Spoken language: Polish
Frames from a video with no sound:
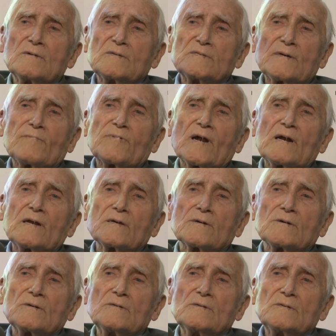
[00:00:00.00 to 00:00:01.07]
Zabrali
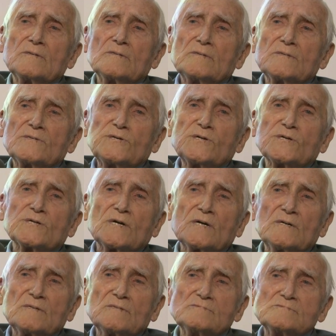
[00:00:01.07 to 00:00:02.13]
go.
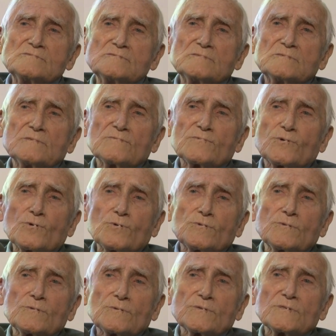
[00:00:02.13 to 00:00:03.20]
Cisza. W
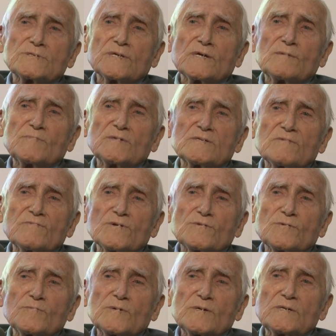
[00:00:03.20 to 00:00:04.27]
grudniu dostajemy
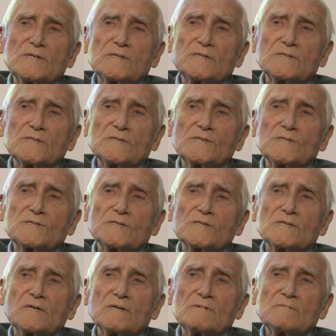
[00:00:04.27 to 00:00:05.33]
zawiadomienie, że nie
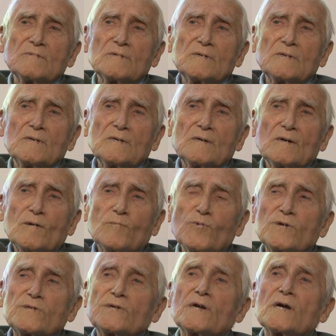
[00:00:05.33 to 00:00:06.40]
żyje.
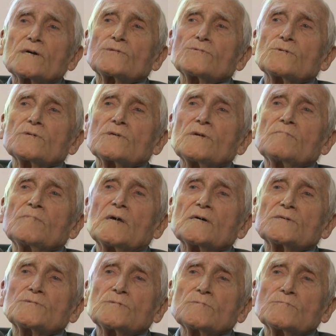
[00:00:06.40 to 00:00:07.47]
Mój dyrektor
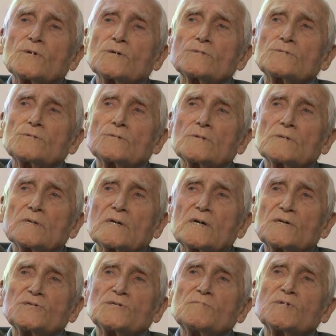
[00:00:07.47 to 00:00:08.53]
gimnazjum, doktor
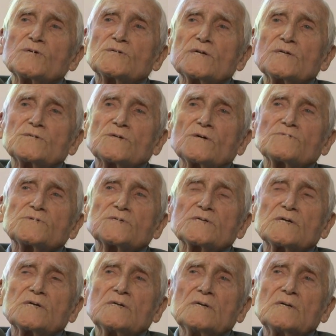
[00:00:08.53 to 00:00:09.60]
Kazimierz
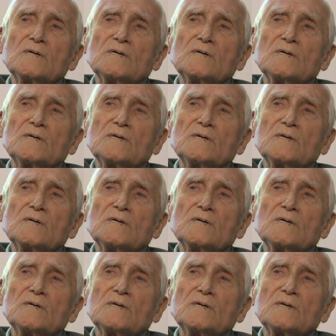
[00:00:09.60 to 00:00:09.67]
Lisowski,